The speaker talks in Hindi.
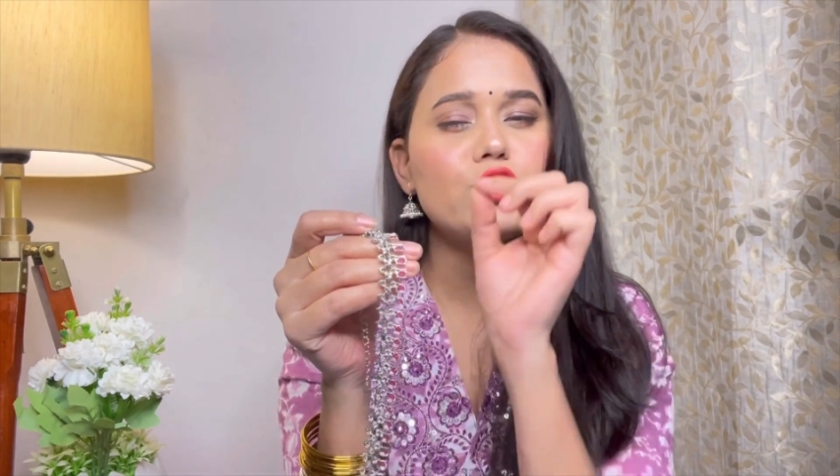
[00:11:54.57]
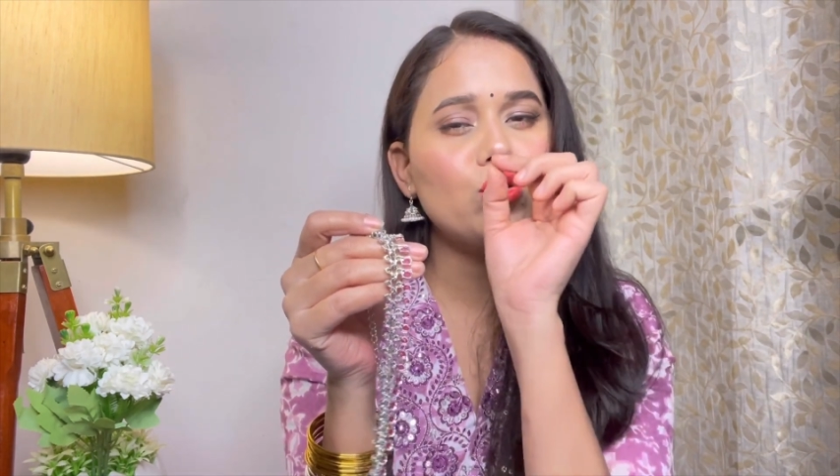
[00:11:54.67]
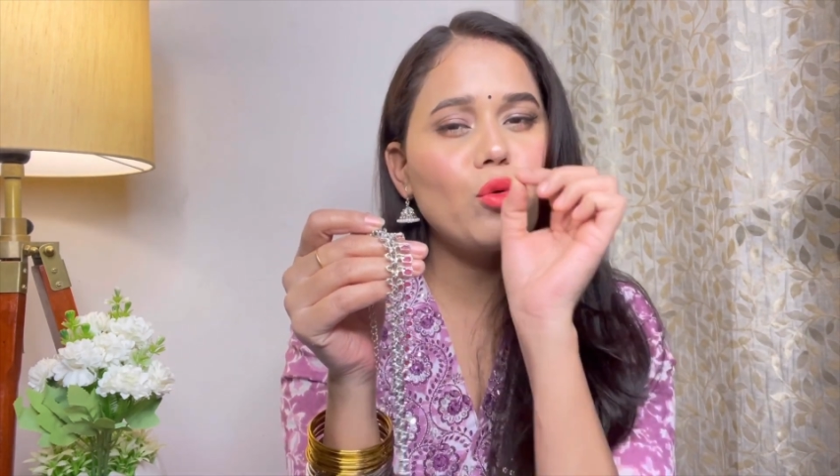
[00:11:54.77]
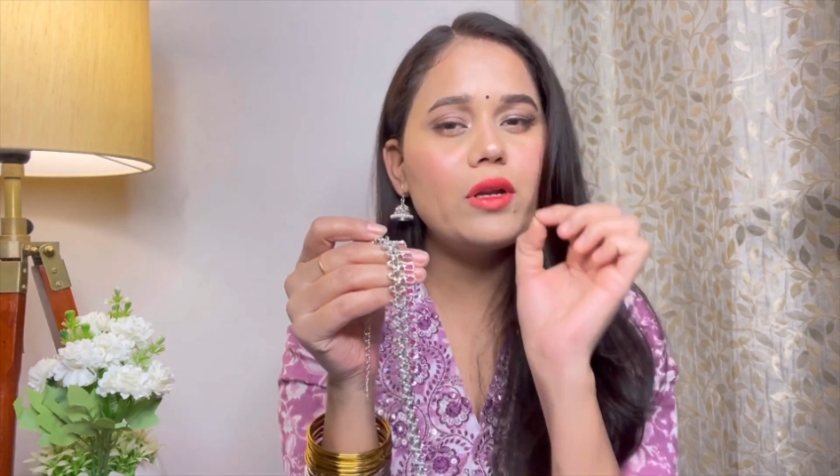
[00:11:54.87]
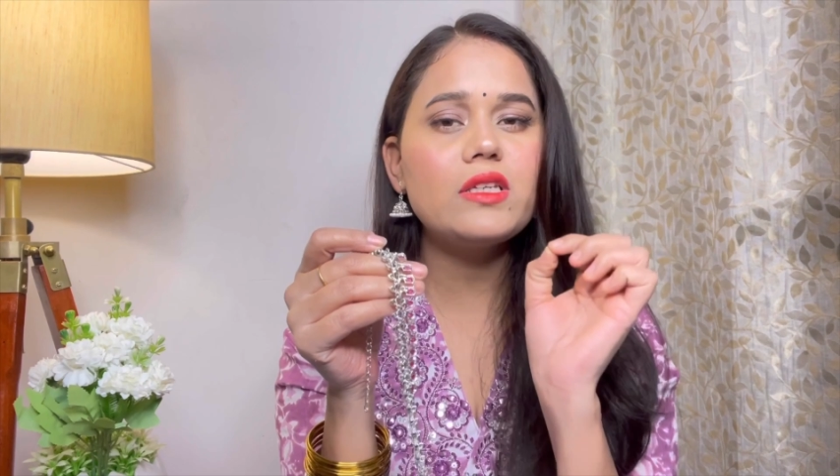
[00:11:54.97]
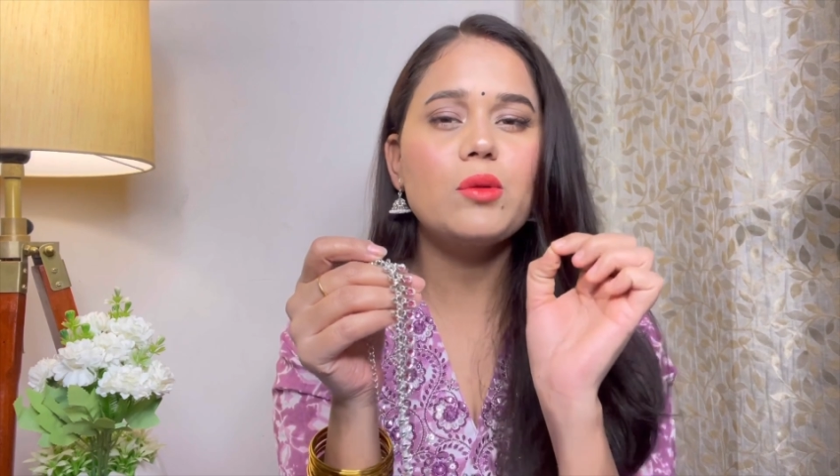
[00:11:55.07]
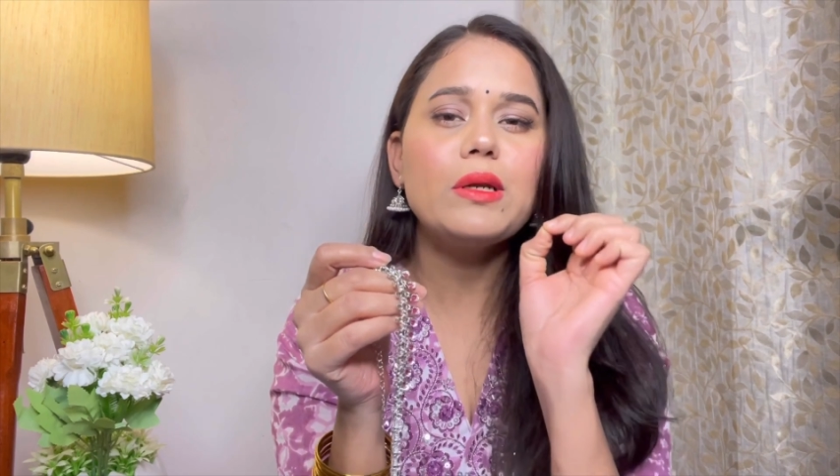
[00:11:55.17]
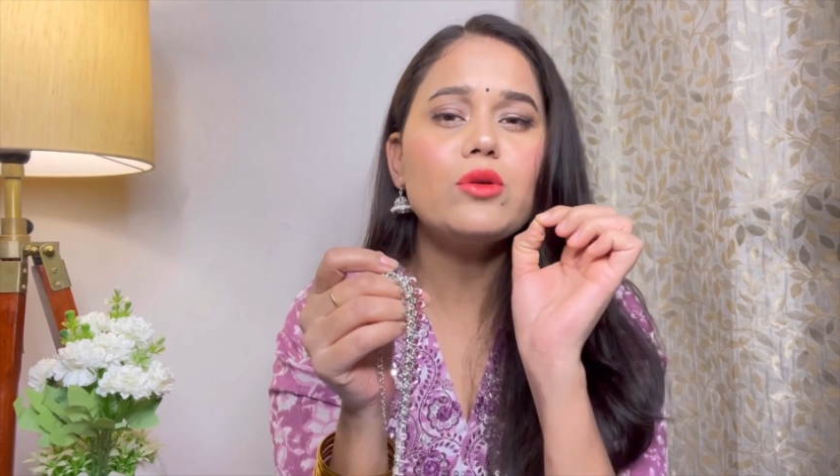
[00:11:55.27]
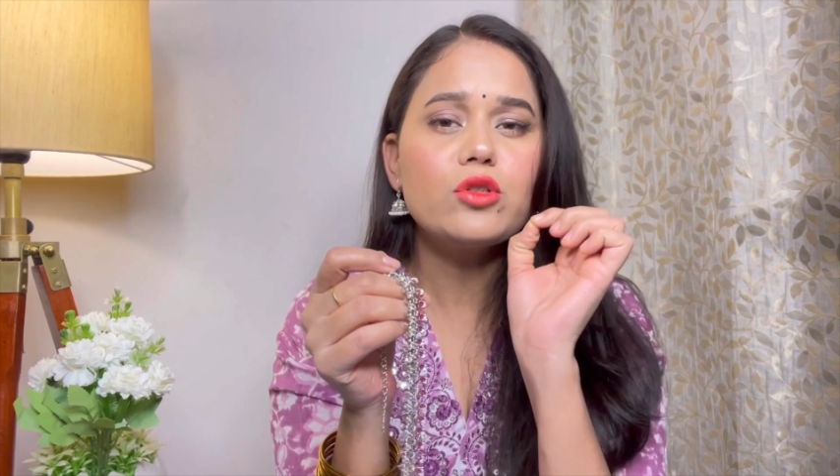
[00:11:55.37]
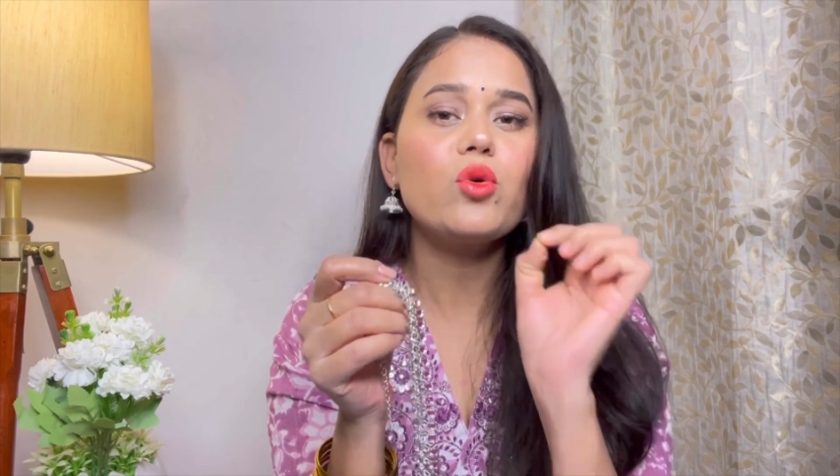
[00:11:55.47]
थोड़ी सी
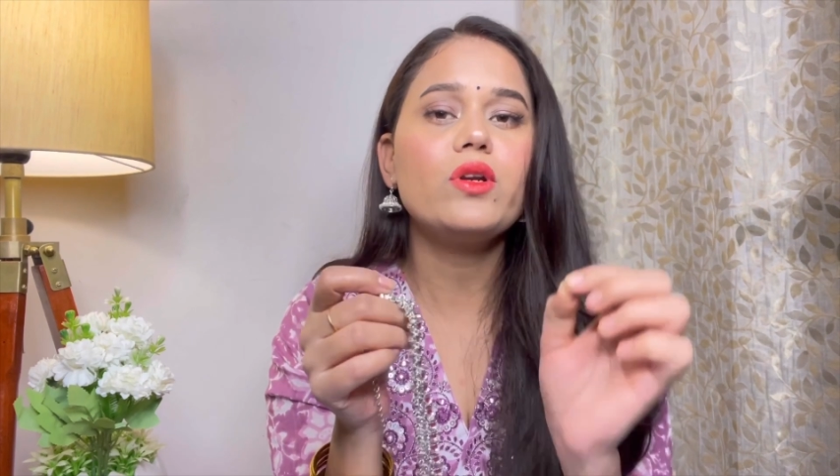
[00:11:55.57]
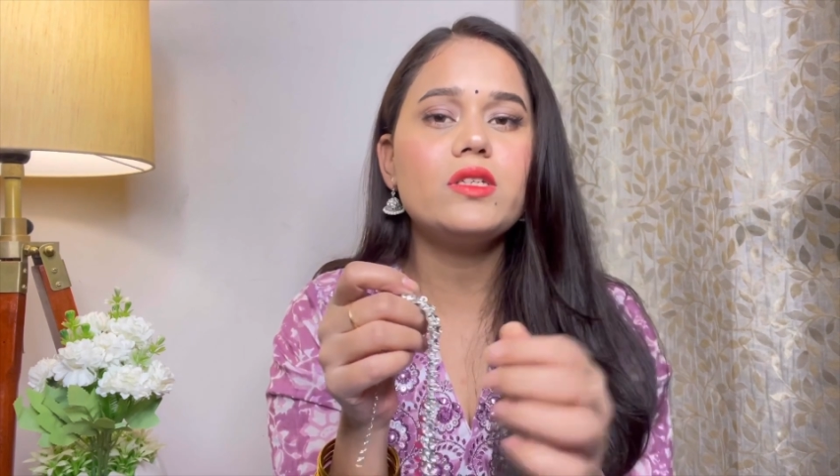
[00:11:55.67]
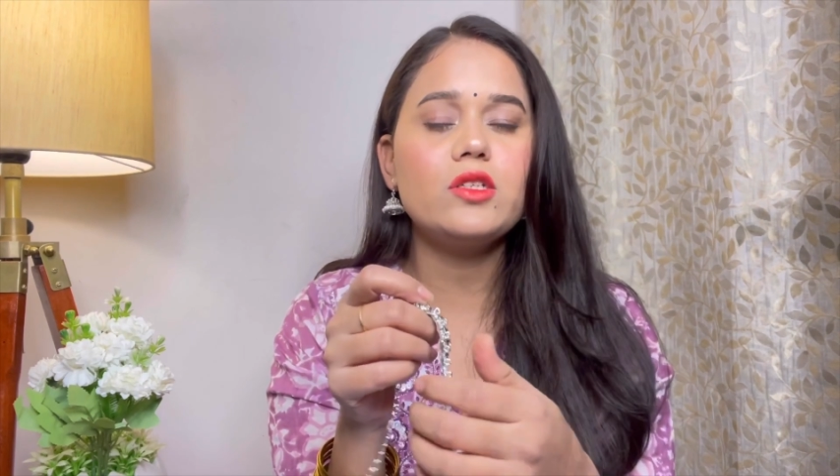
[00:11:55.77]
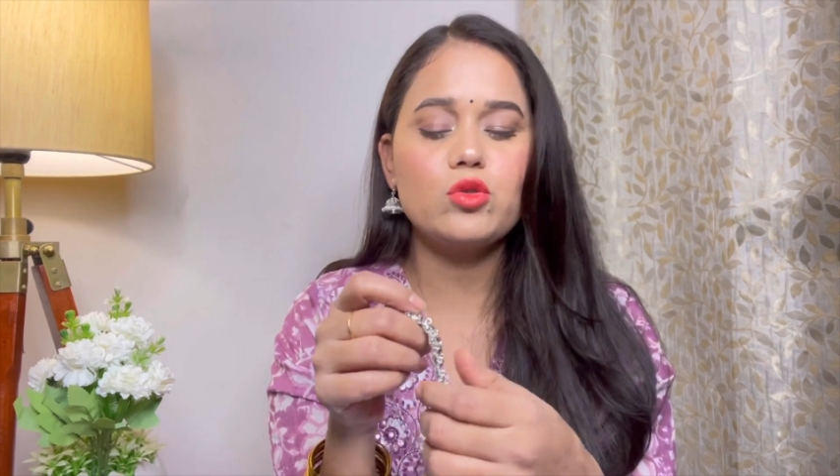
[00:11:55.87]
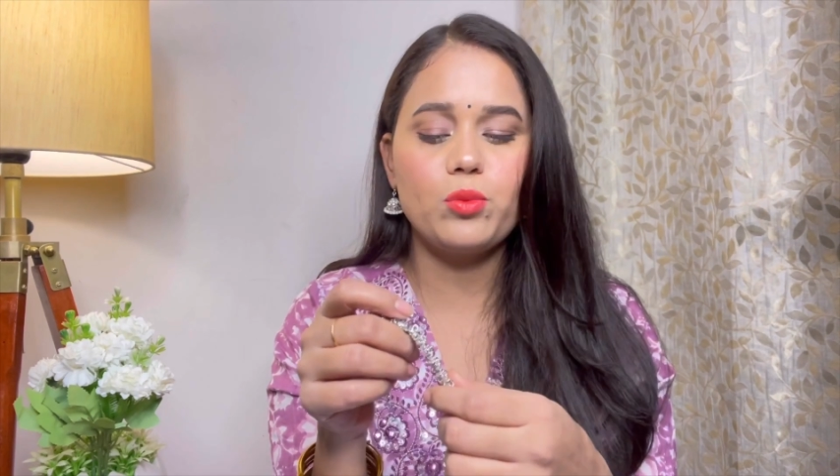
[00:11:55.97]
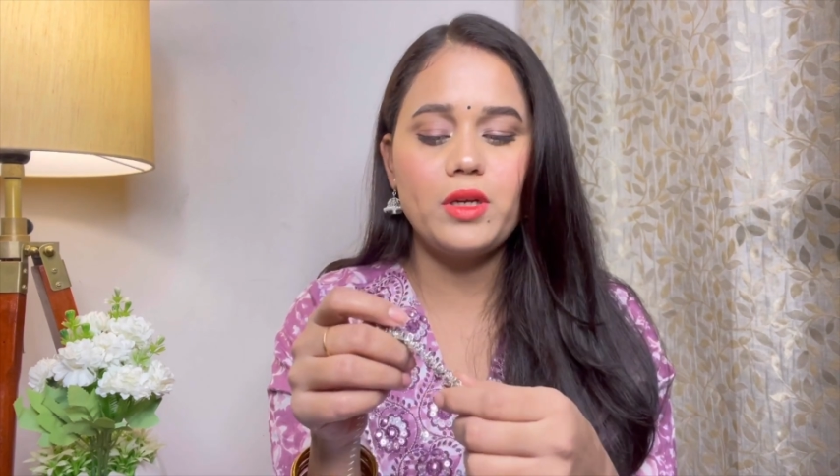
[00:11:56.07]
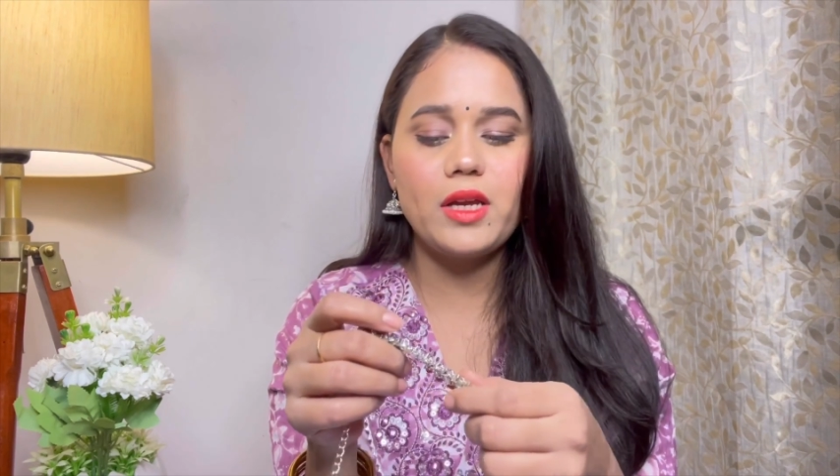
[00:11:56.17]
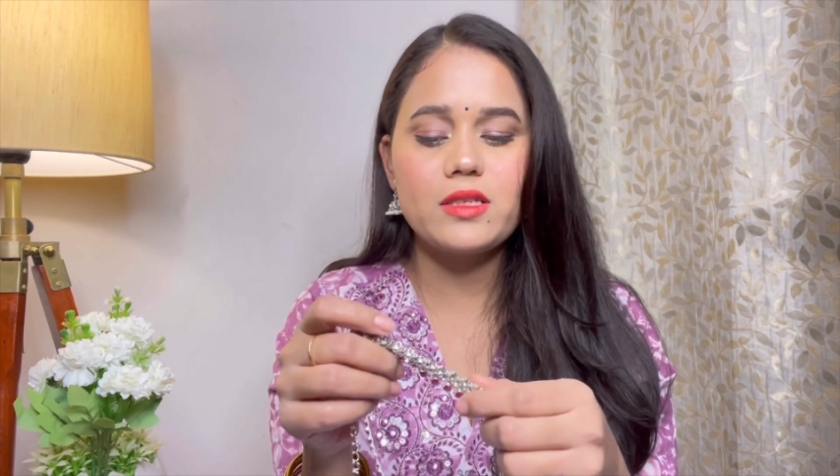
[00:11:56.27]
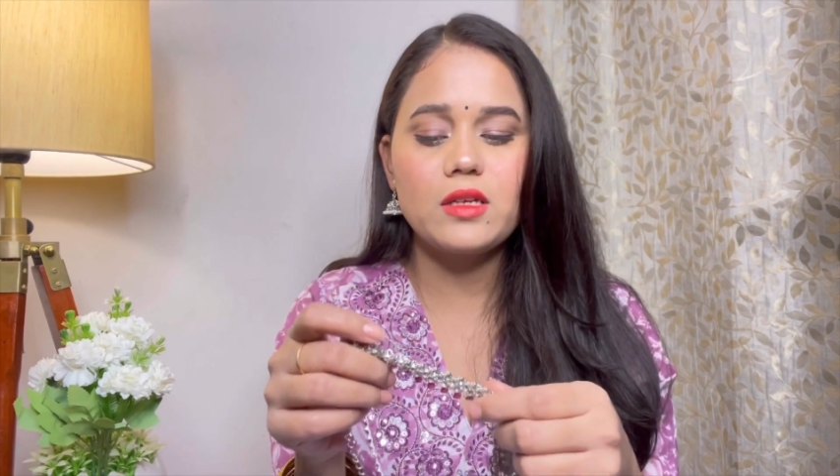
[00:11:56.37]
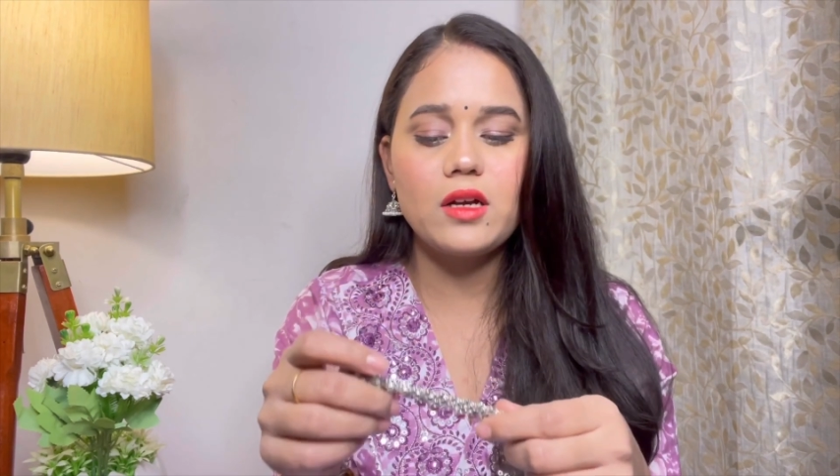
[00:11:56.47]
बिल्कुल थोड़ी सी चुभ रही
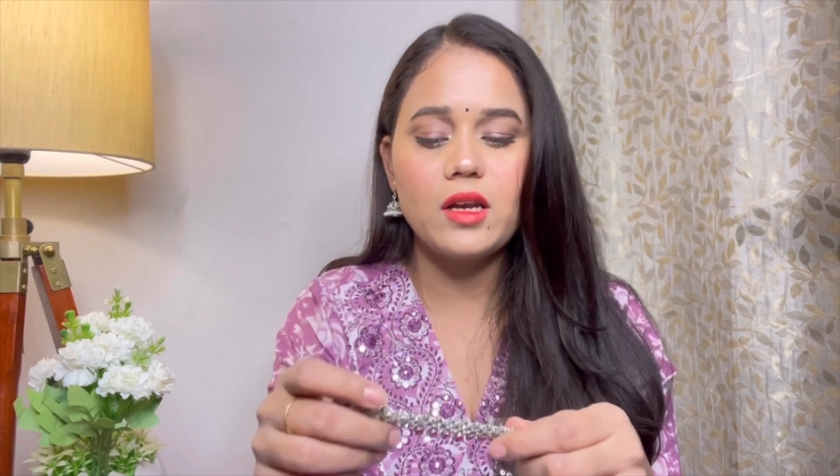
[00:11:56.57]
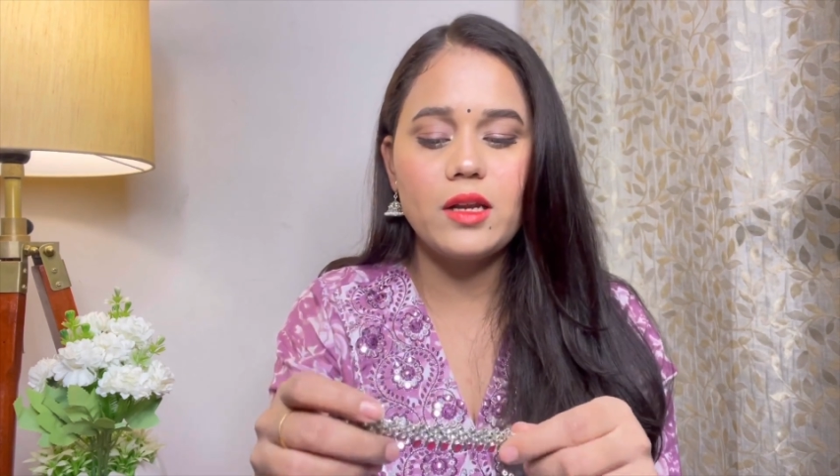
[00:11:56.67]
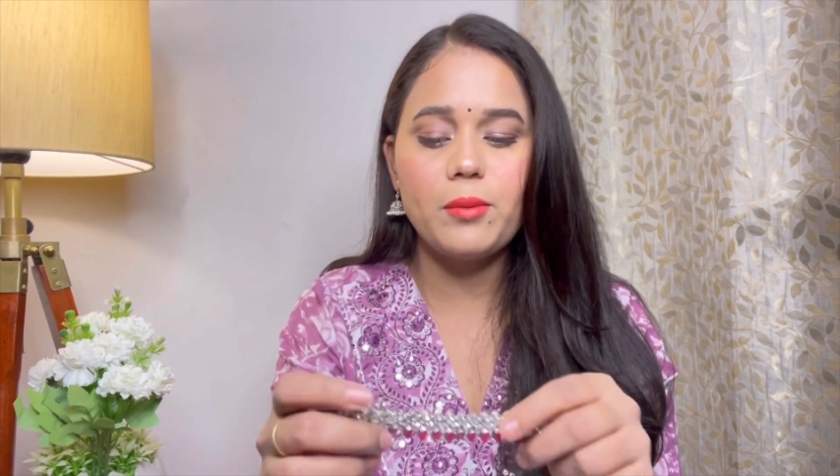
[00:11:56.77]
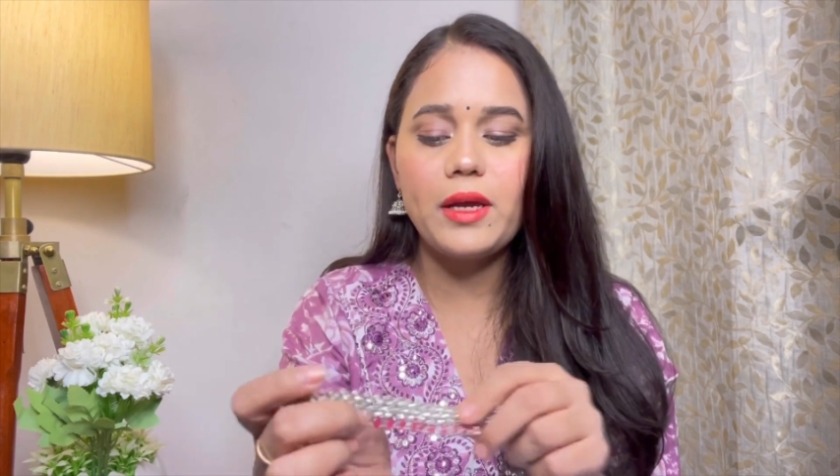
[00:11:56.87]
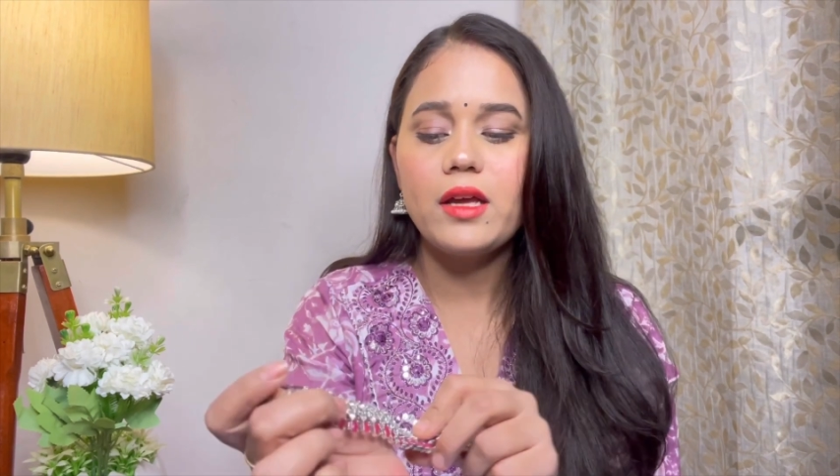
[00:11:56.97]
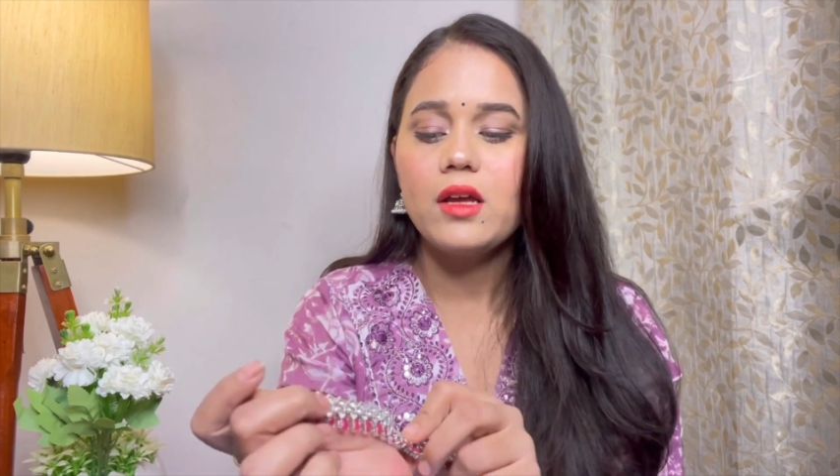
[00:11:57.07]
है ऐसे गले में